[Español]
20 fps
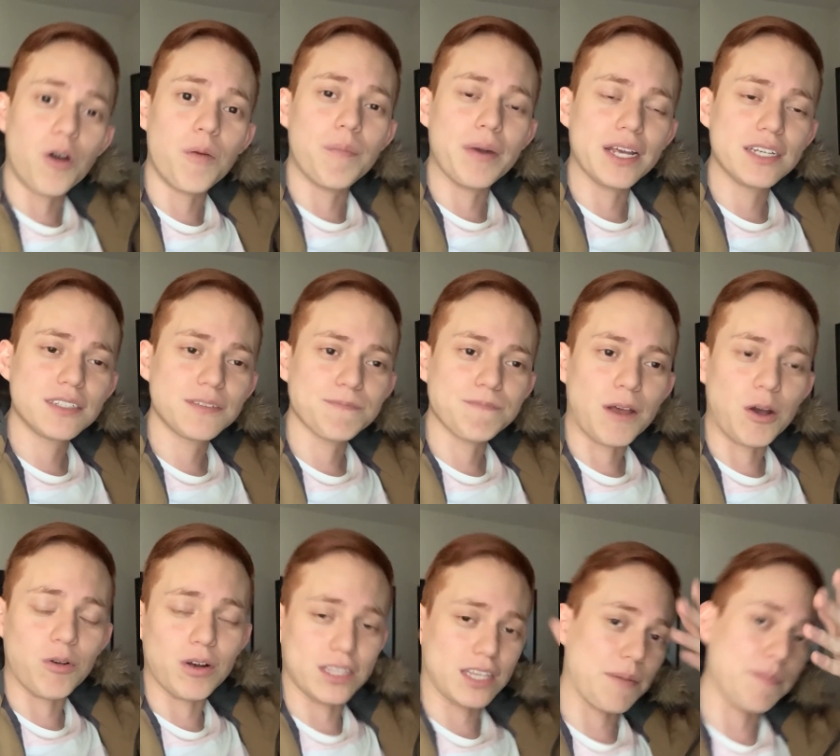hombres,
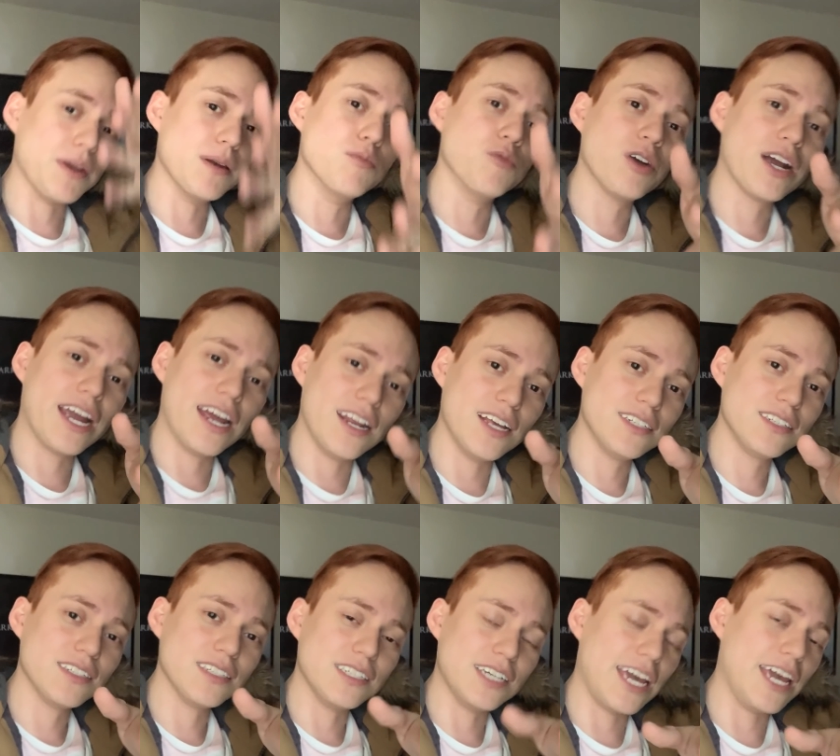aunque también
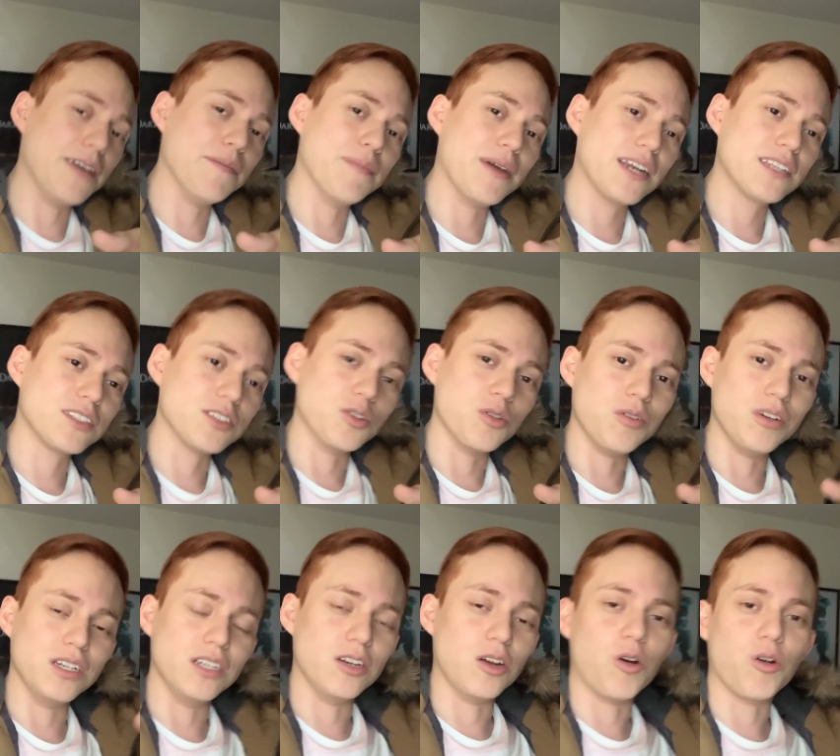mujeres, gamers, ¿no?
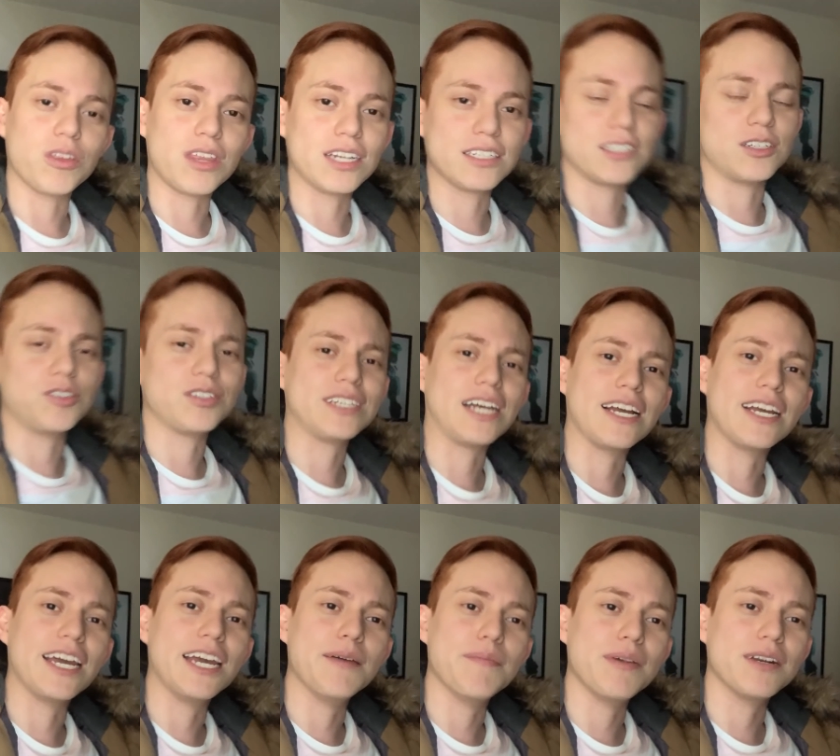Y otras que no sean
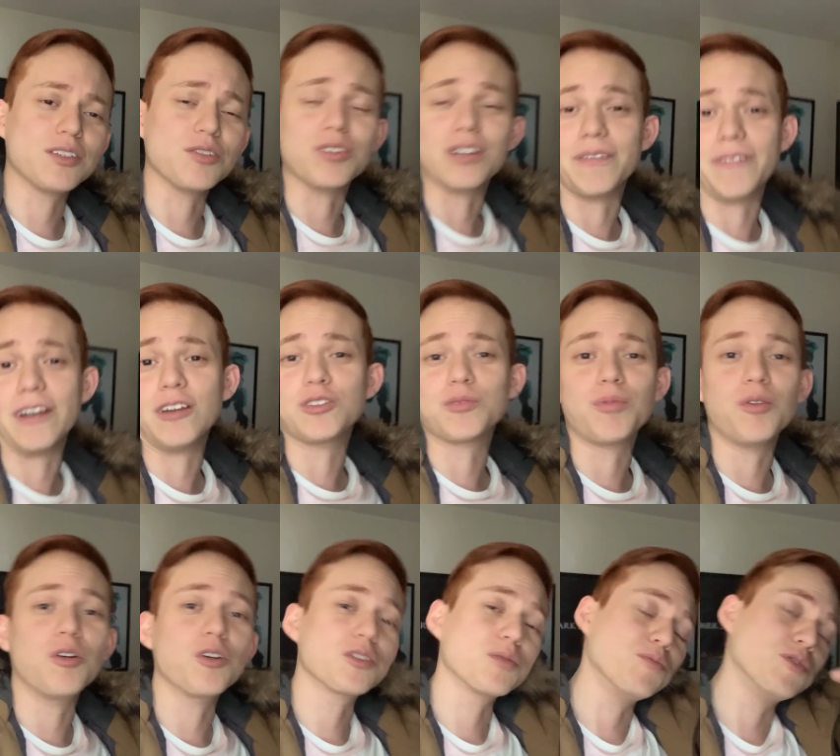gamers o que ven los
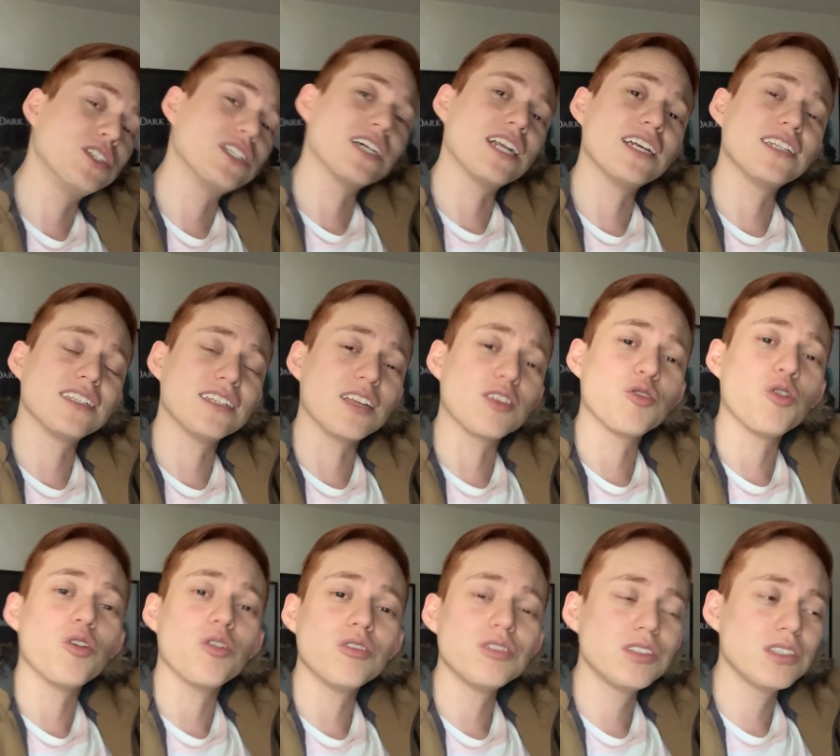blogs, muchas gracias a
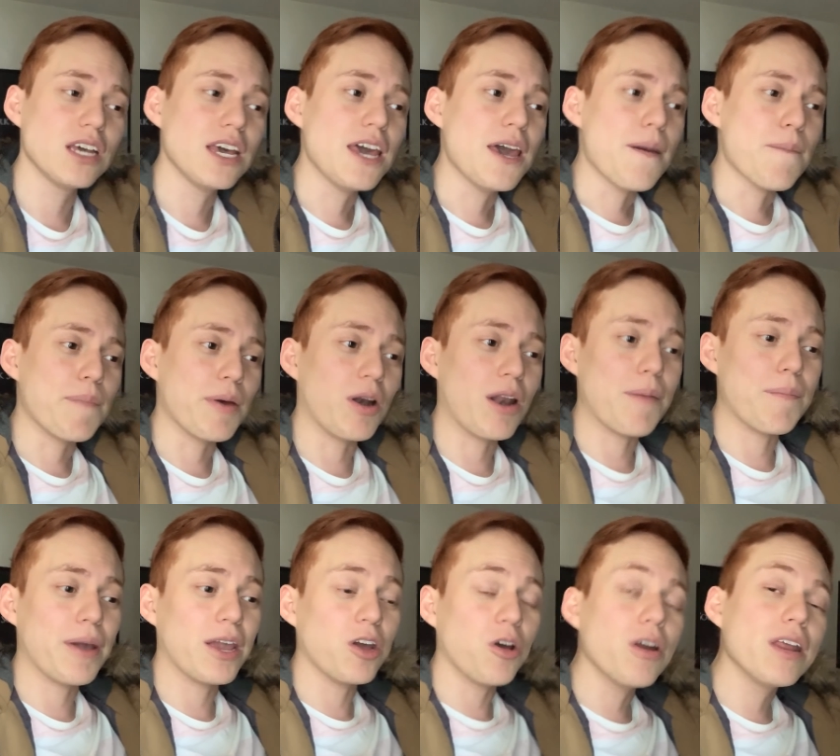todos, pero la
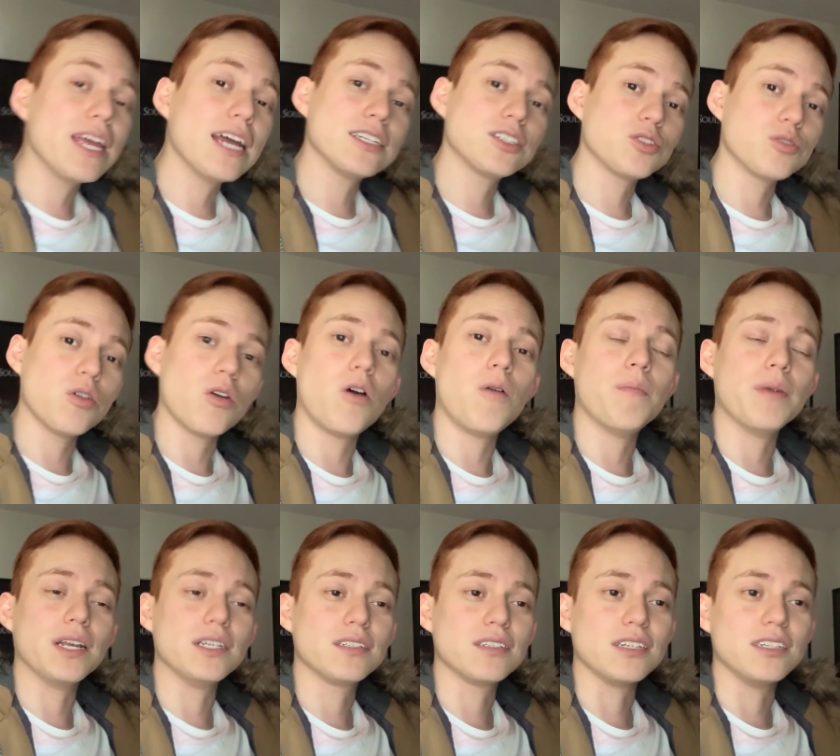mayoría son
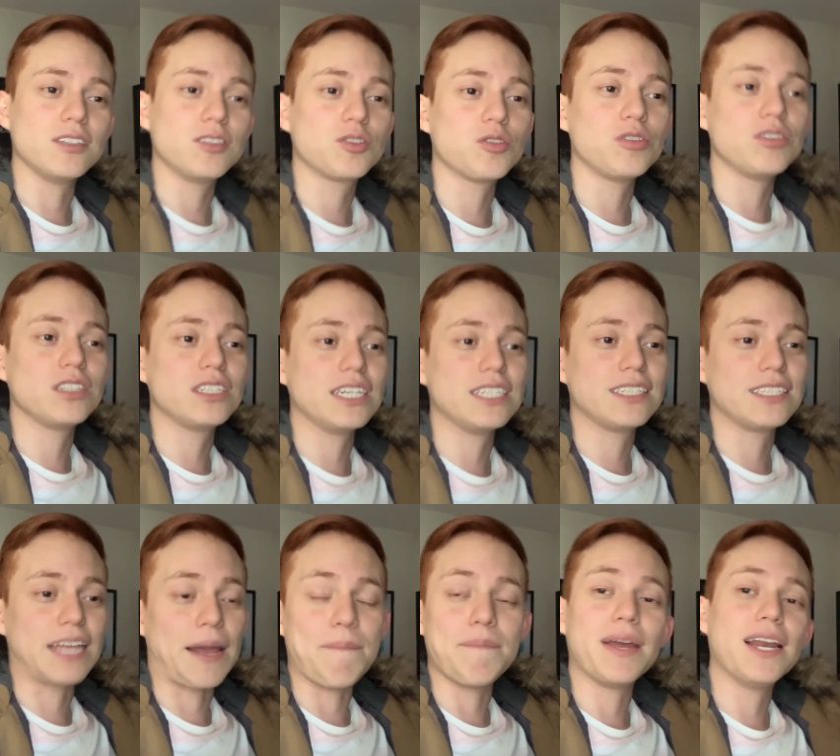hombres,
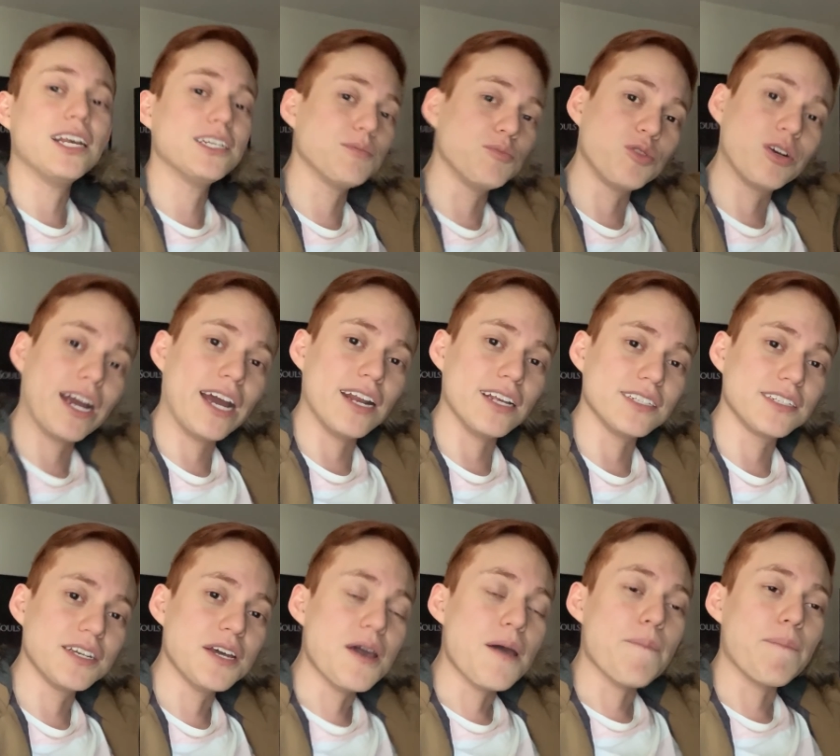entonces también las
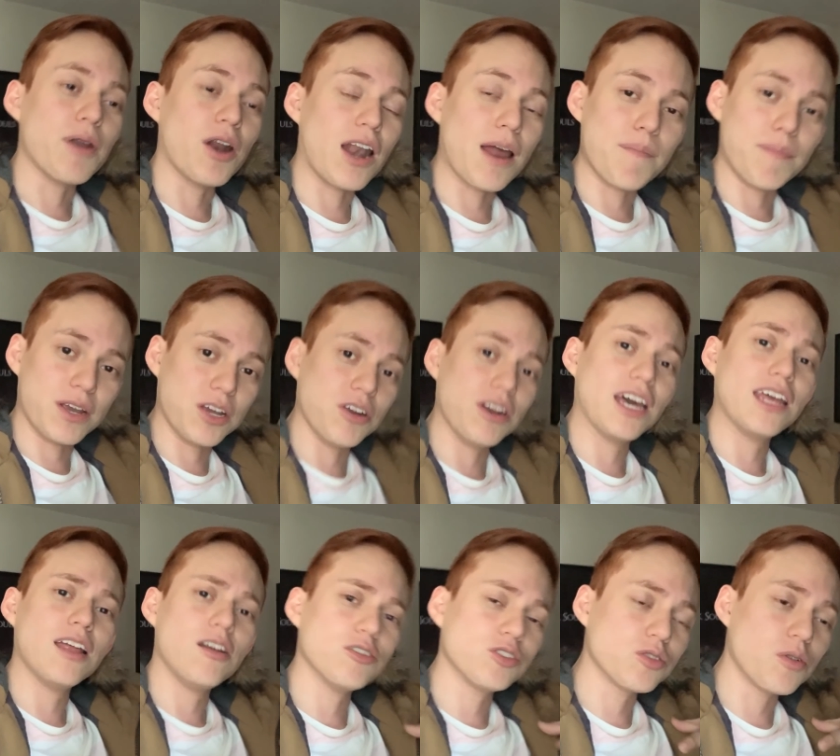mujeres, pero la
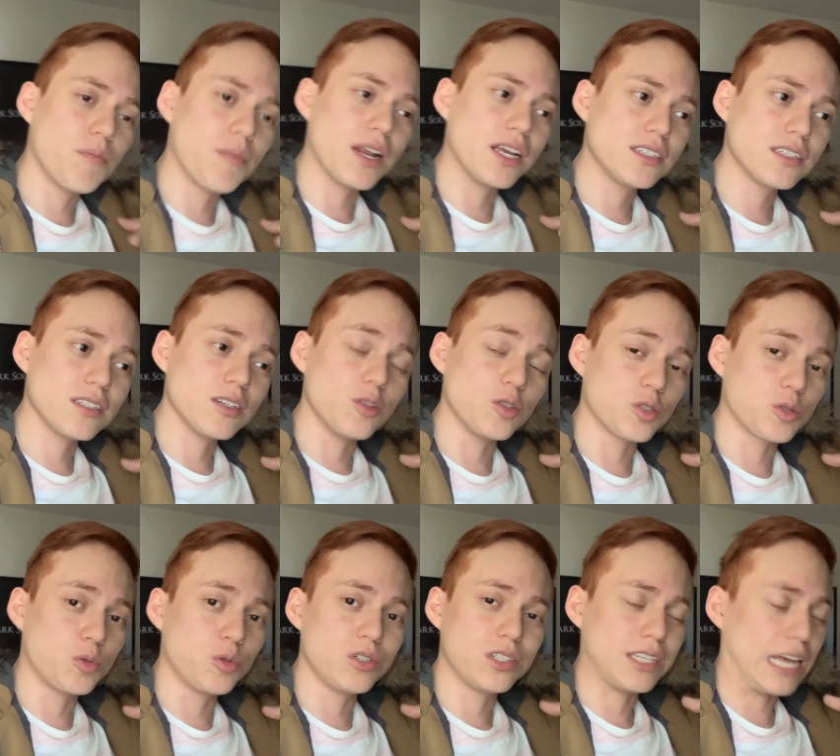mayoría de los hombres
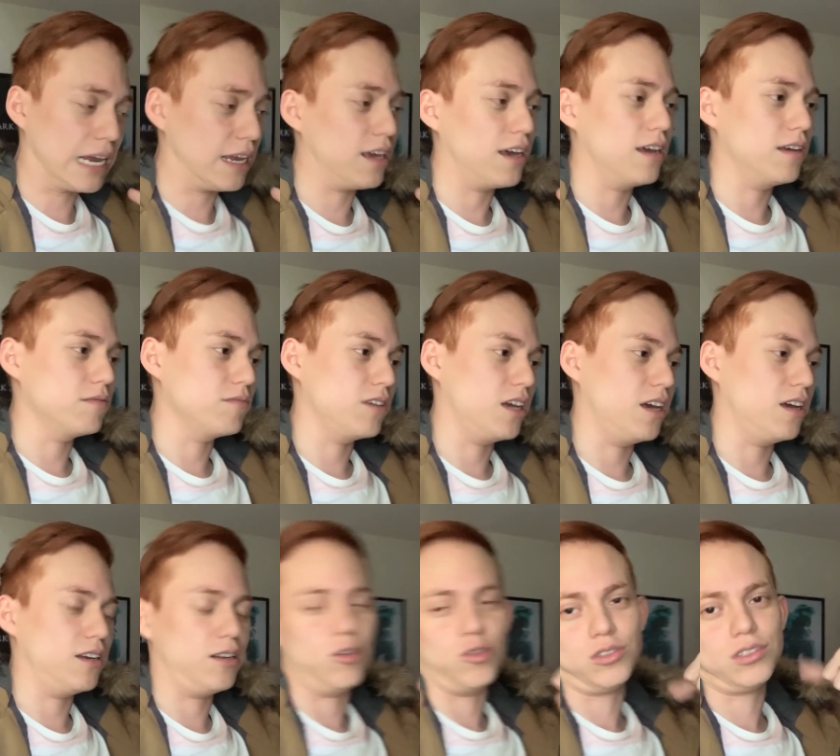nos gusta que
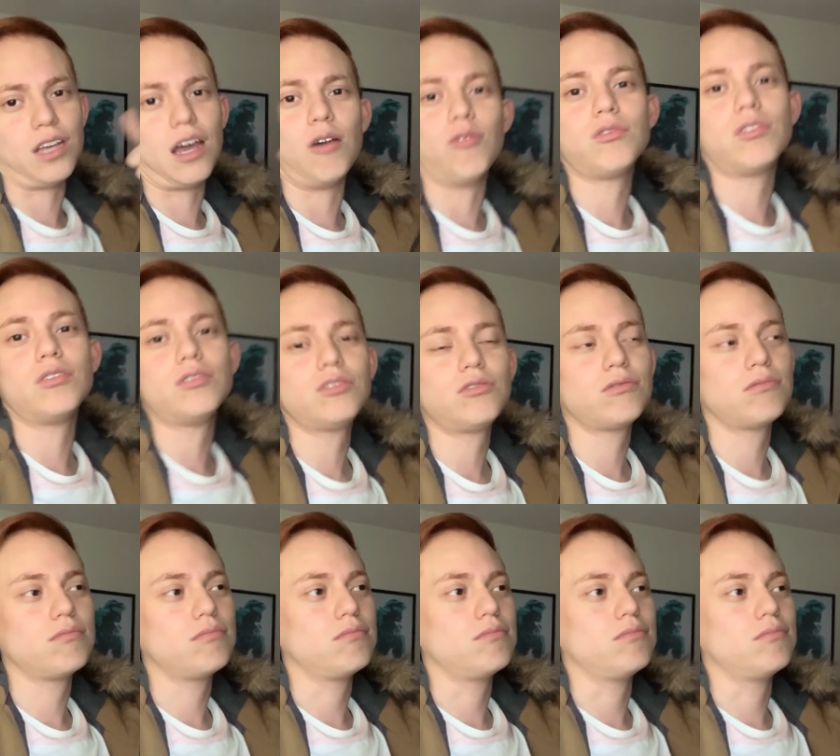eh, los autos,